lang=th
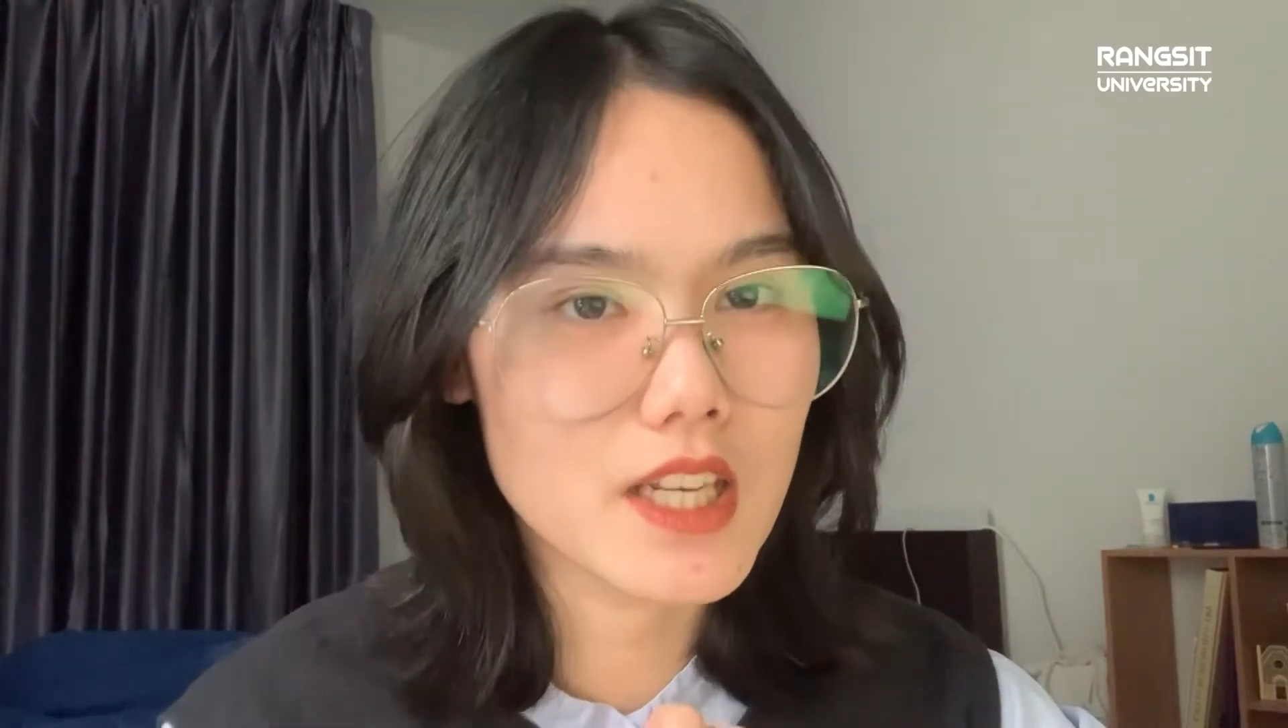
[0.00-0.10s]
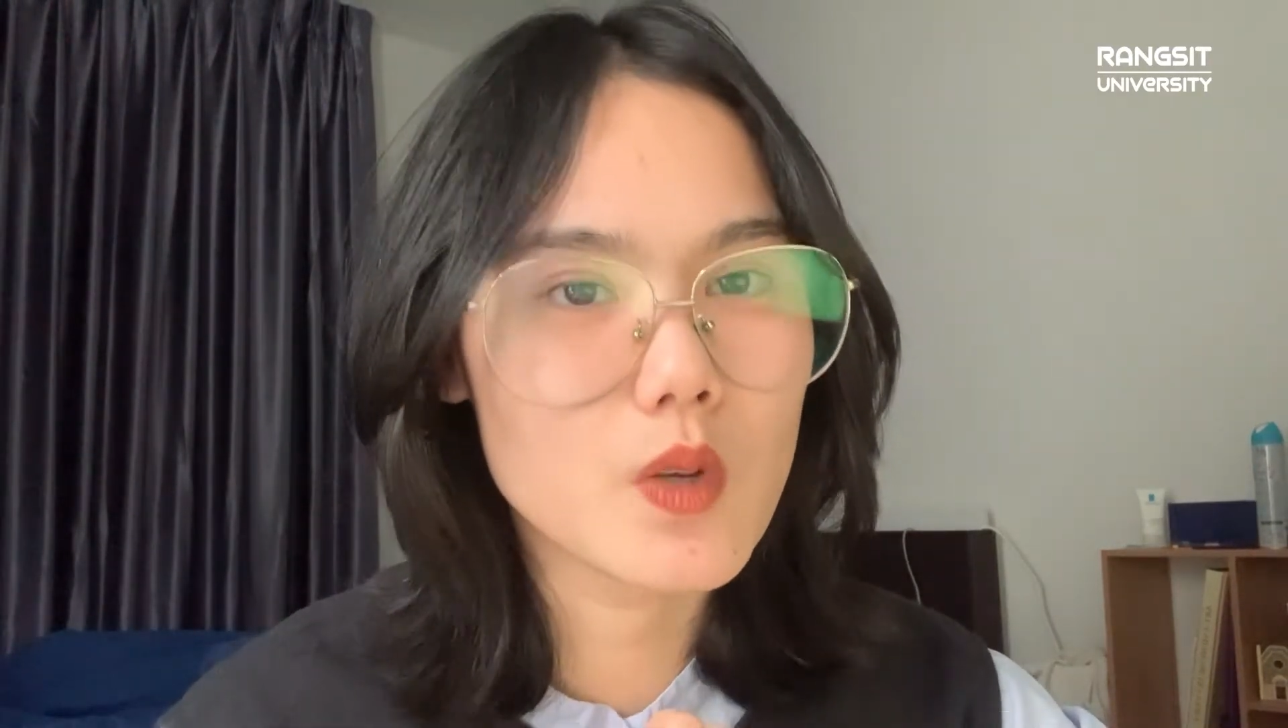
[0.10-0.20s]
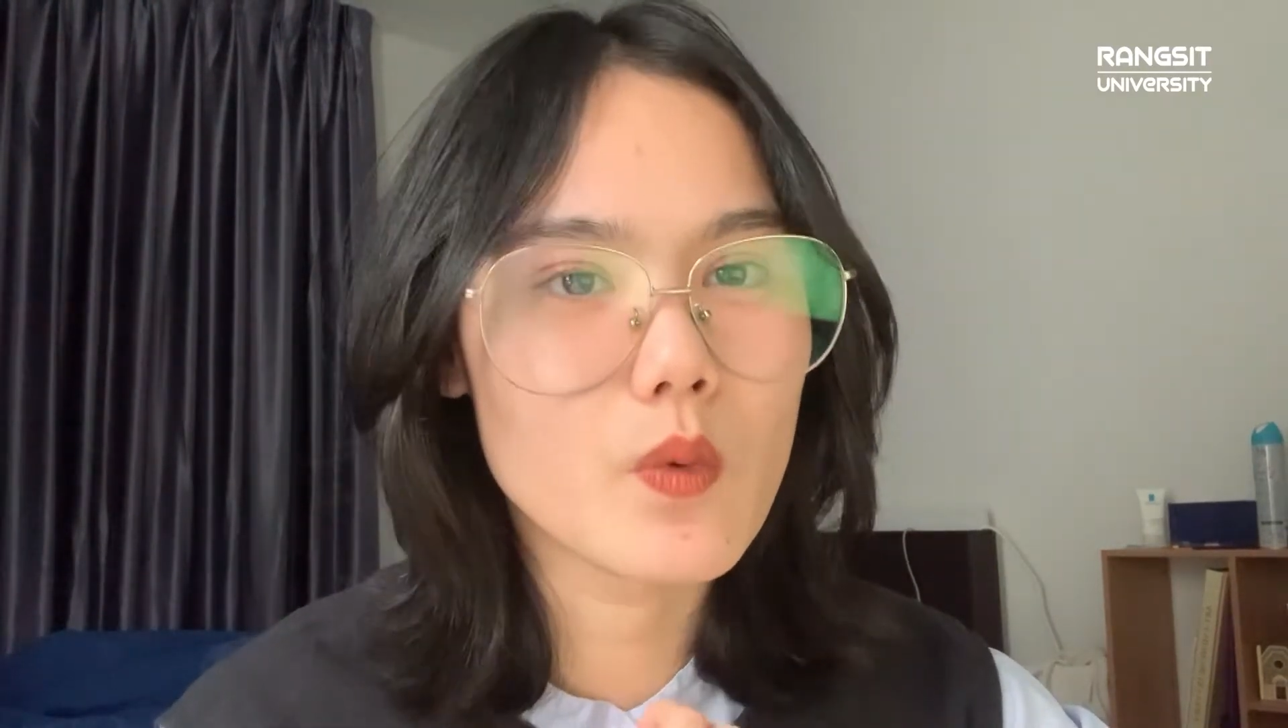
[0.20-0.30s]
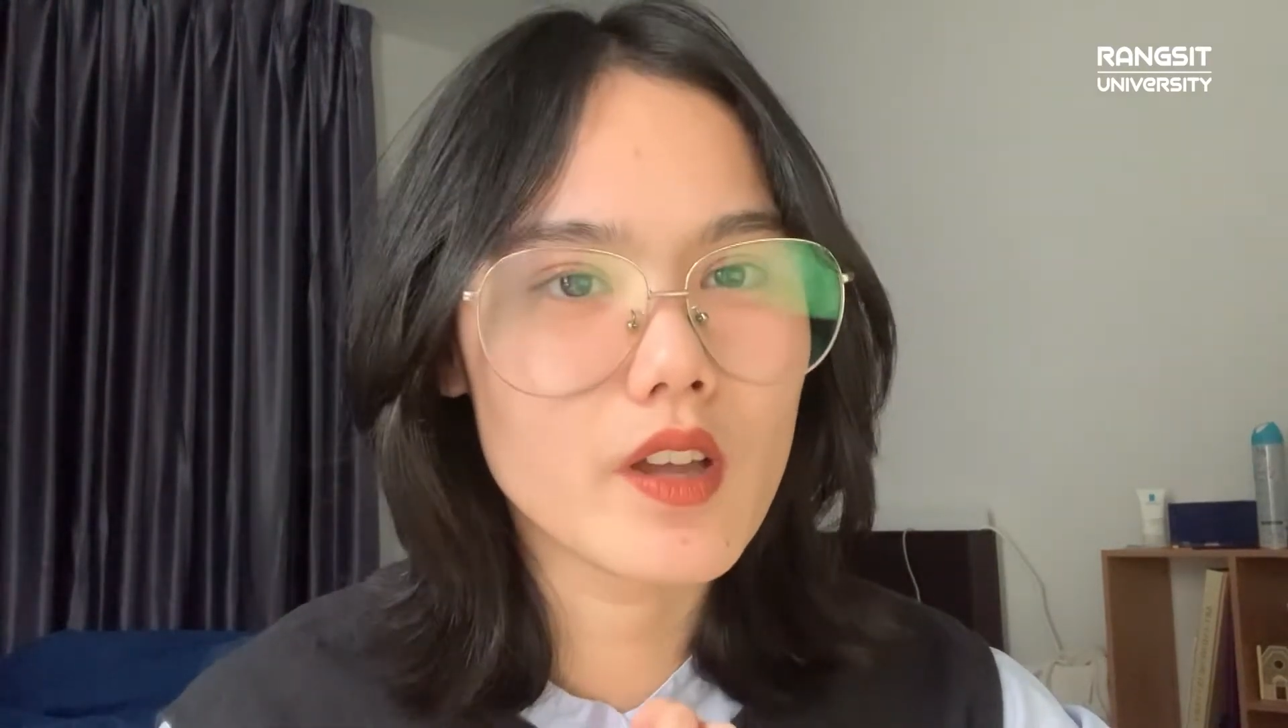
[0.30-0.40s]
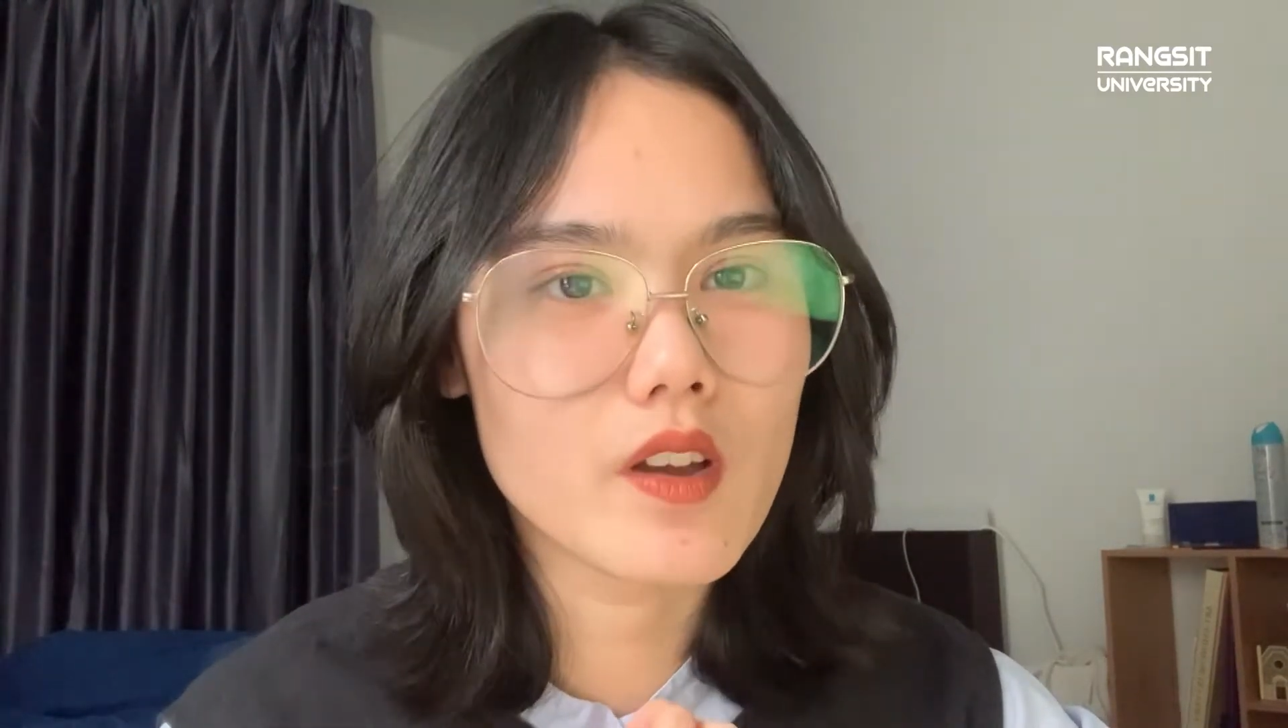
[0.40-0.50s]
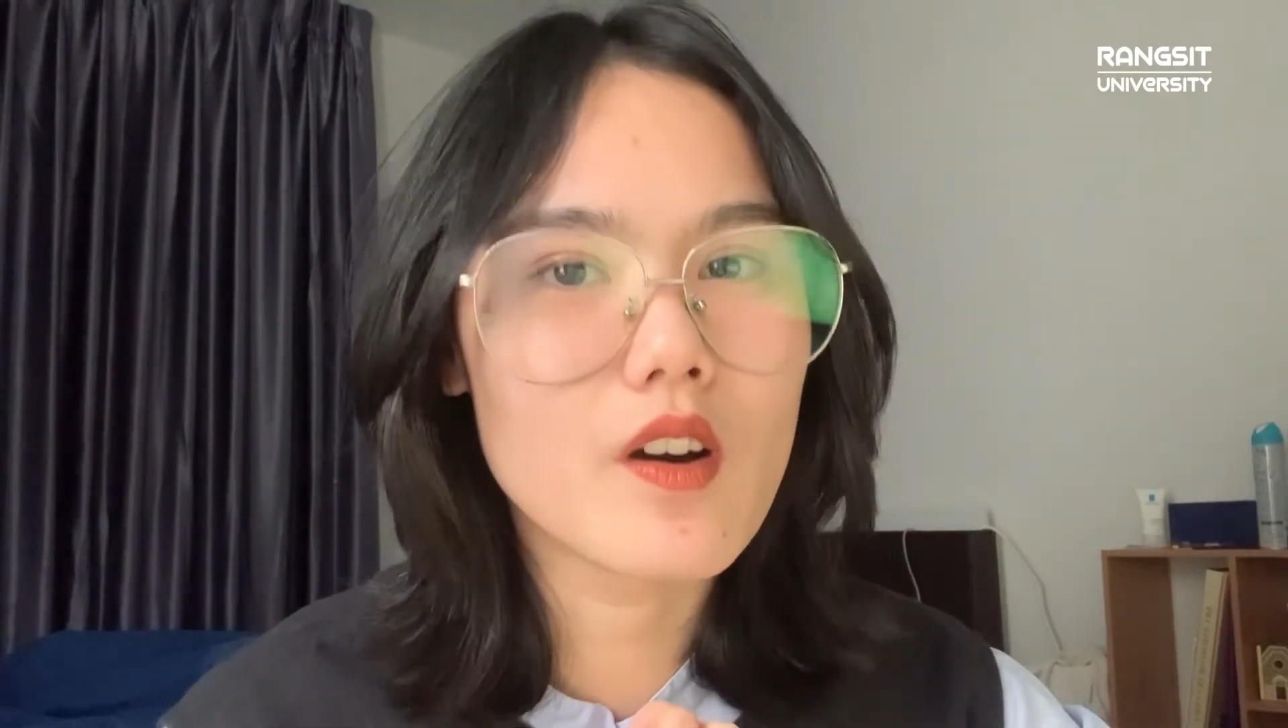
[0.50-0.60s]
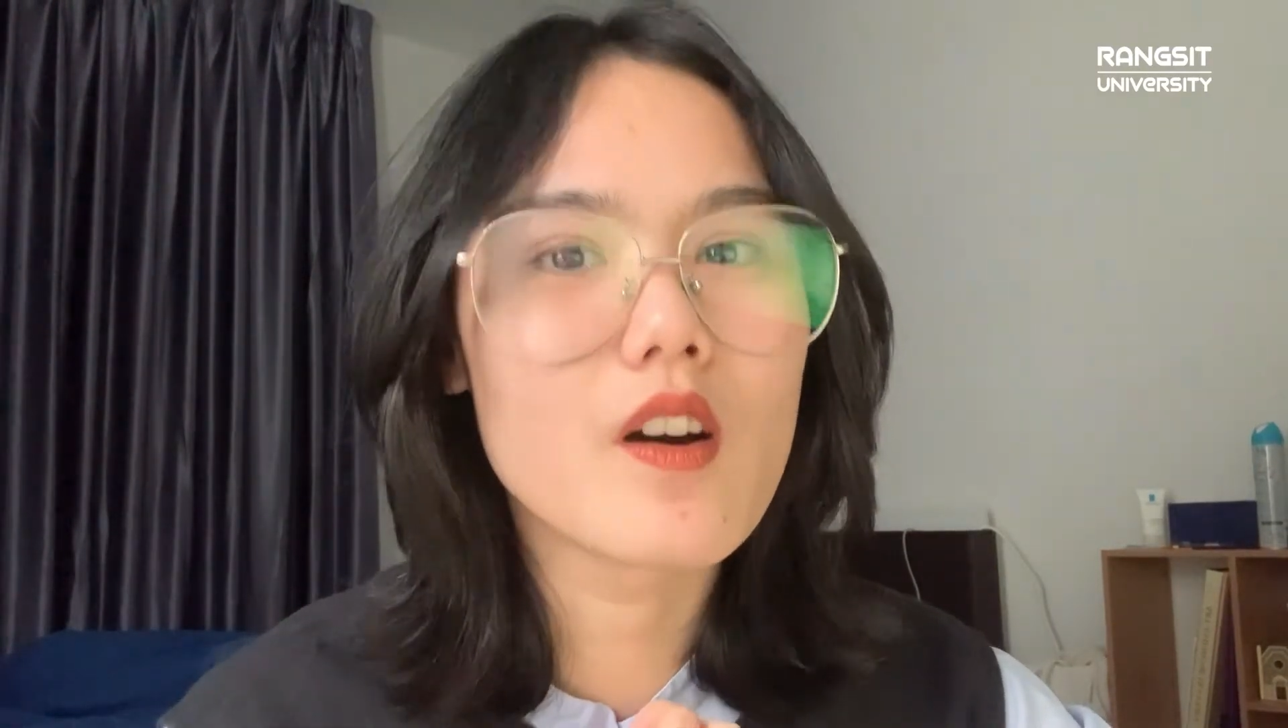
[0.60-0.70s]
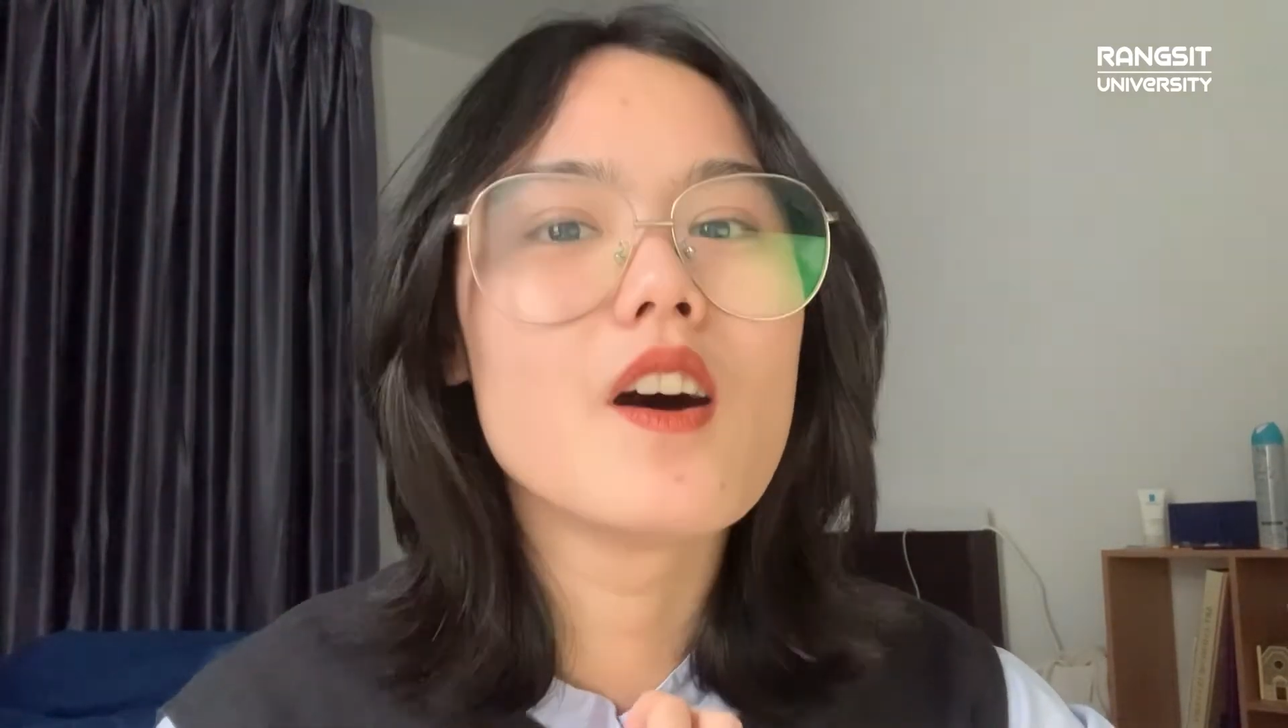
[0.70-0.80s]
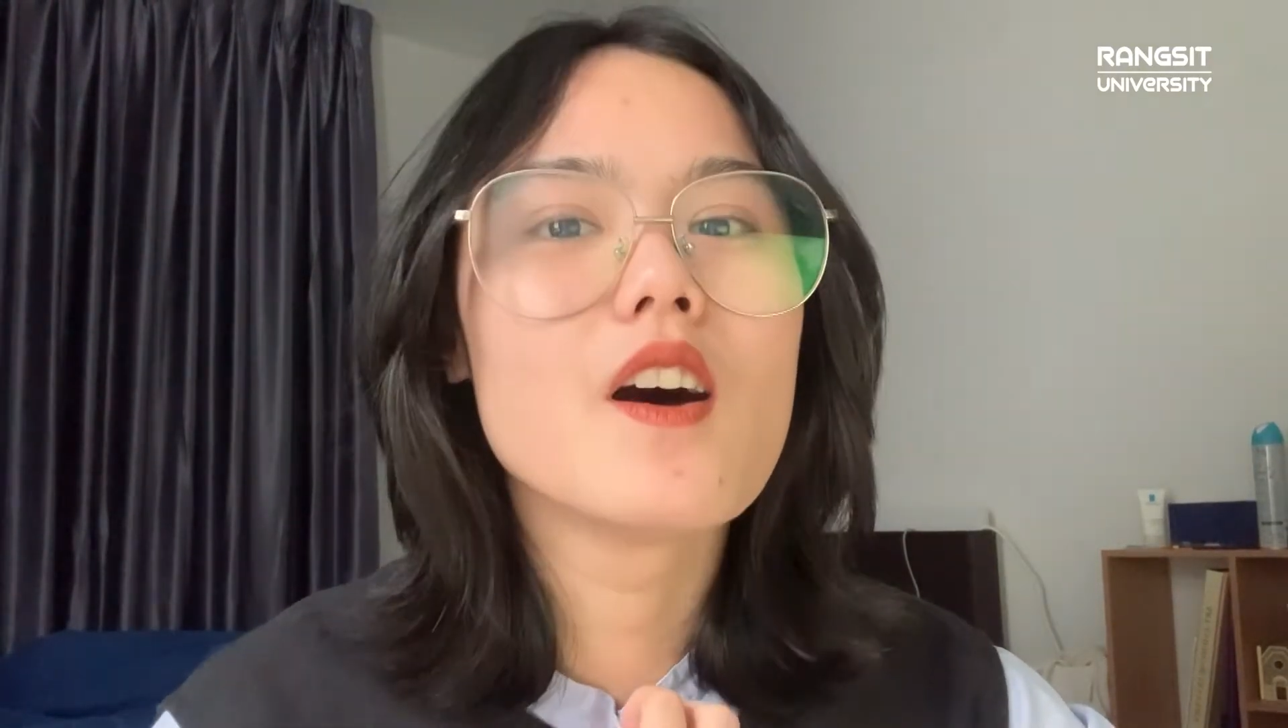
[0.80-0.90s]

สารรค์ด้วยก็